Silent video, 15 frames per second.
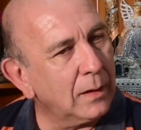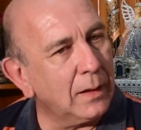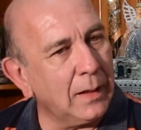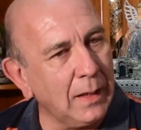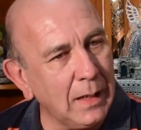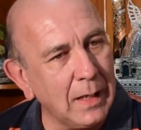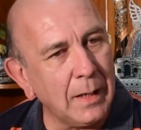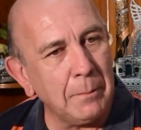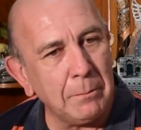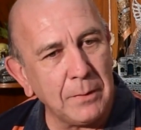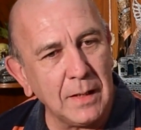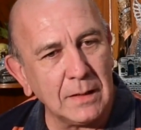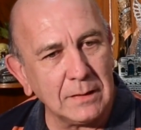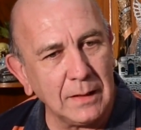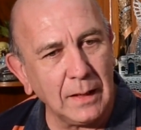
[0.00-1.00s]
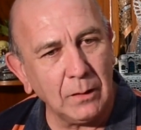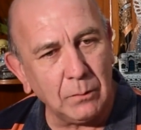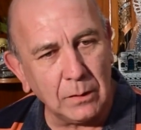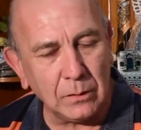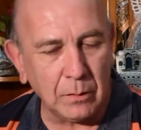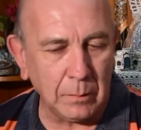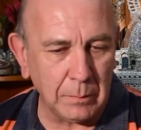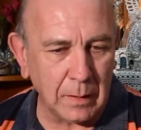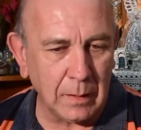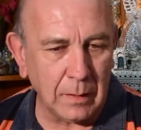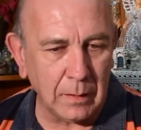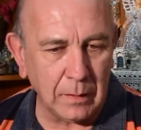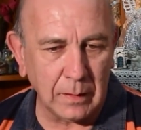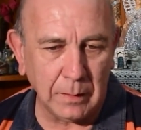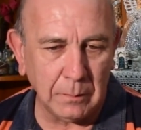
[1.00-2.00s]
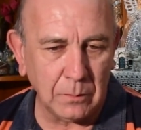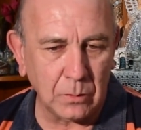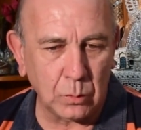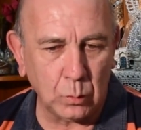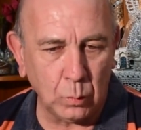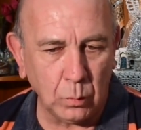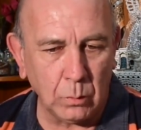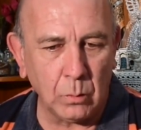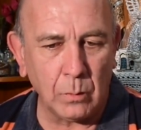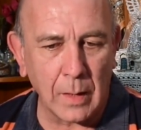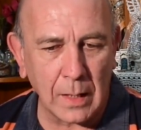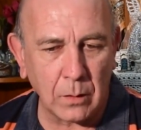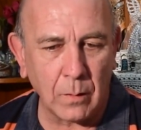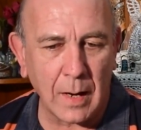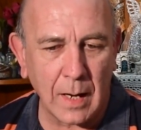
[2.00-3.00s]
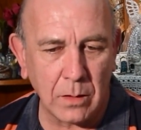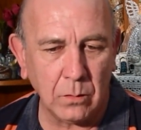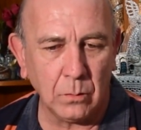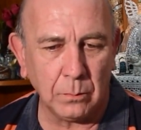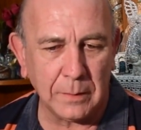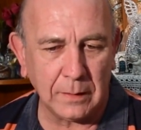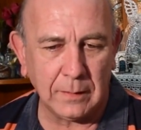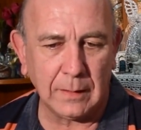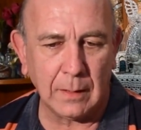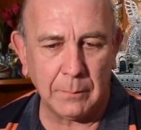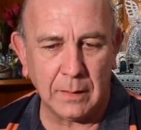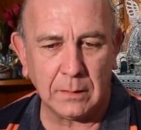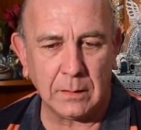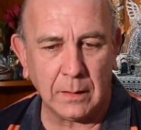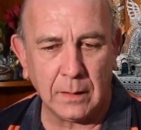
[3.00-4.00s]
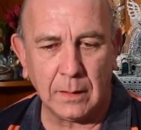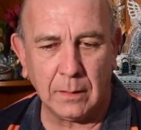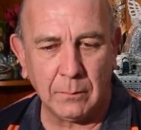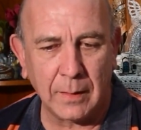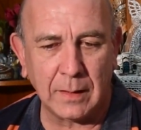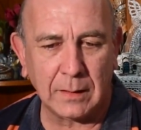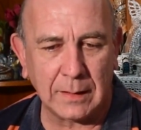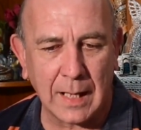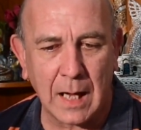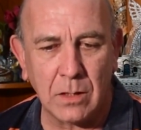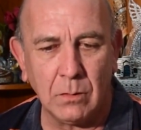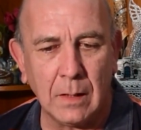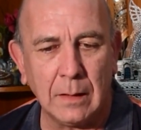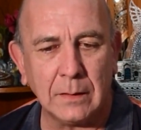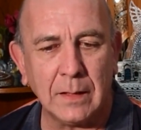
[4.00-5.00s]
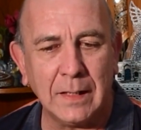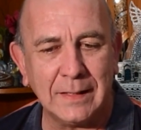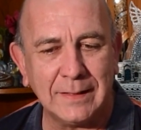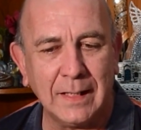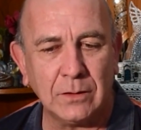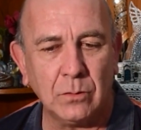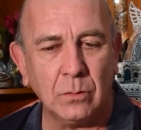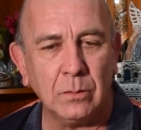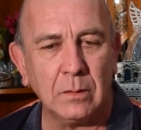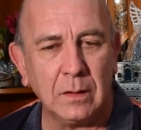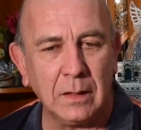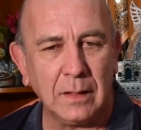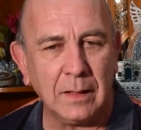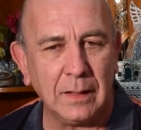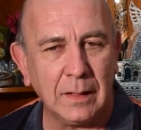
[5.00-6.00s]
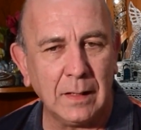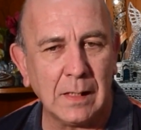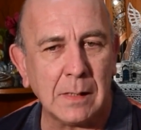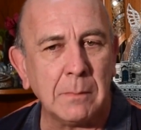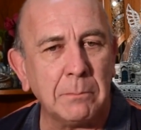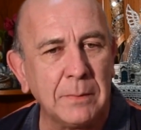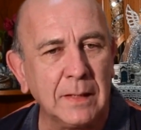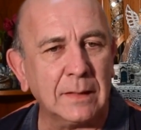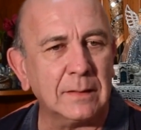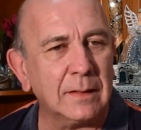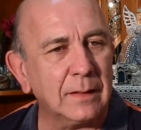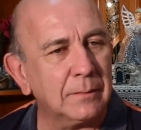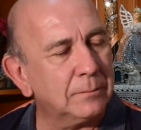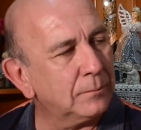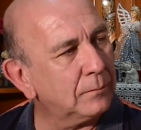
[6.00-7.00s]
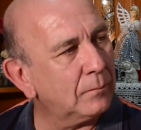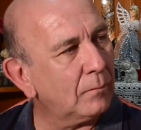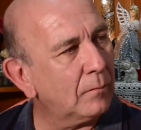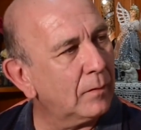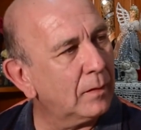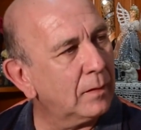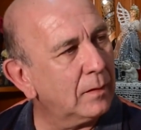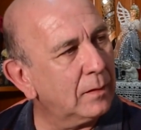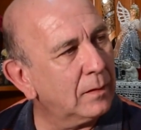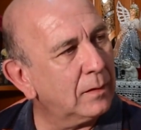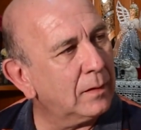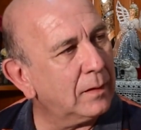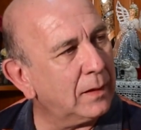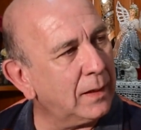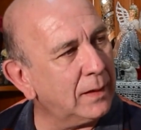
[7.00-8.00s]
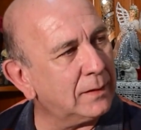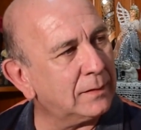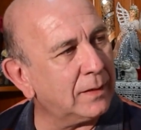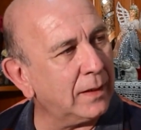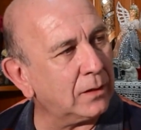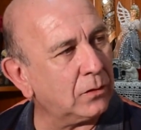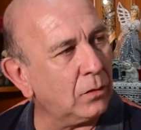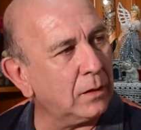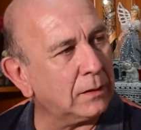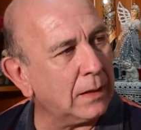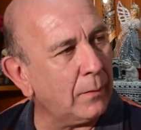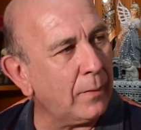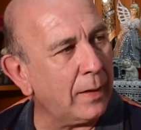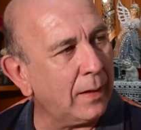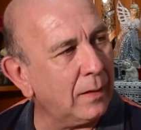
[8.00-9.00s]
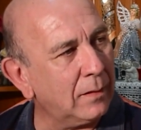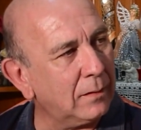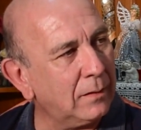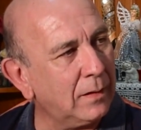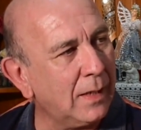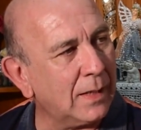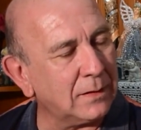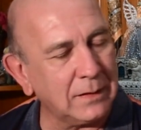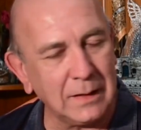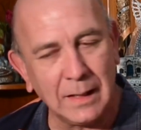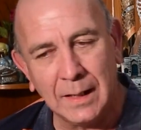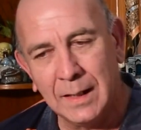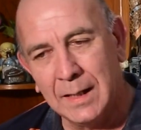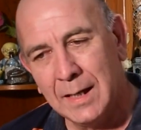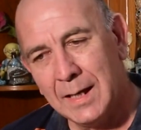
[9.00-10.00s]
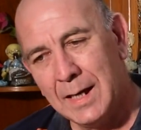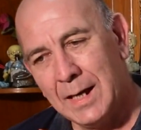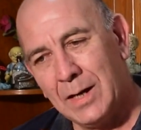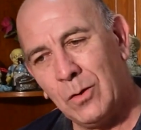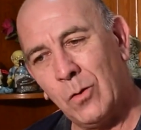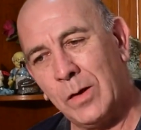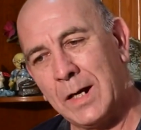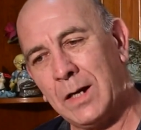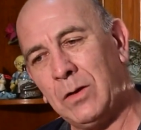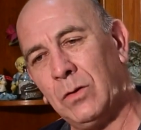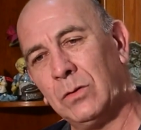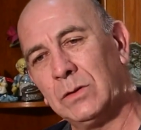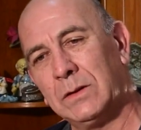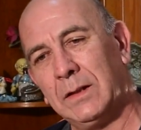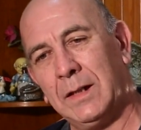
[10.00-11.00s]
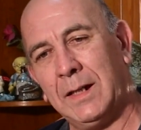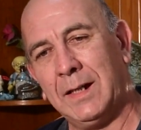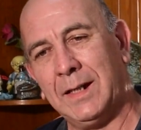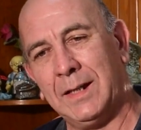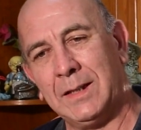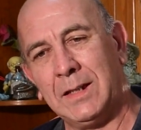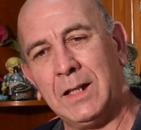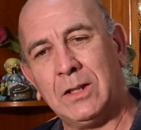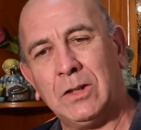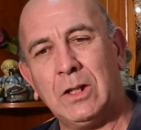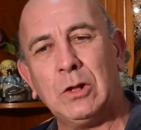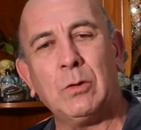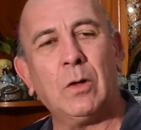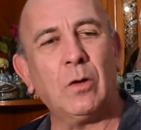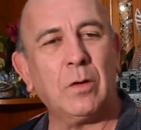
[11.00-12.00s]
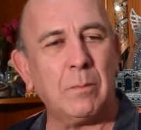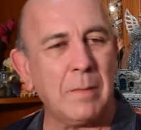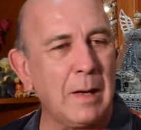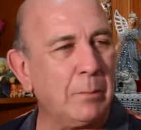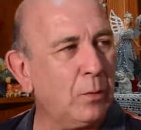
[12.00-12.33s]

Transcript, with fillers: Él le empieza cuando tuvo varios años, prácticamente 20 años, en la, sección eh, limpieza. En ese sector estaba él. Él hacía horarios eh, distintos a los demás.